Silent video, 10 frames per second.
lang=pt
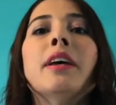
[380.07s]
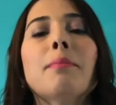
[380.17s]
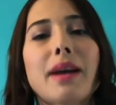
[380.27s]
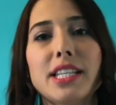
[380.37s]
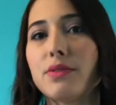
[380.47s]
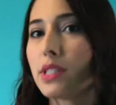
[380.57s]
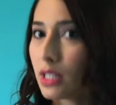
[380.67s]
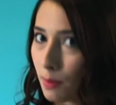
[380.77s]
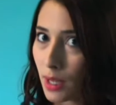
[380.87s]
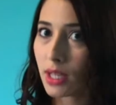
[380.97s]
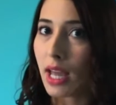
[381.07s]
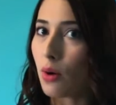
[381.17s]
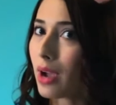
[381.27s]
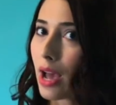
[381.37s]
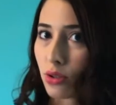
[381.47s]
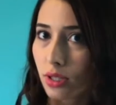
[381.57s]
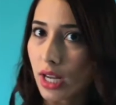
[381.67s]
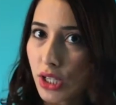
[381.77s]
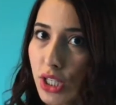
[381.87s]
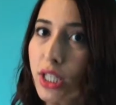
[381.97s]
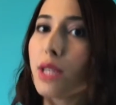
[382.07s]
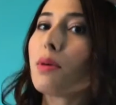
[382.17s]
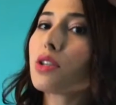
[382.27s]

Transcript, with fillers: Mas se você também quer o cacho desde cima,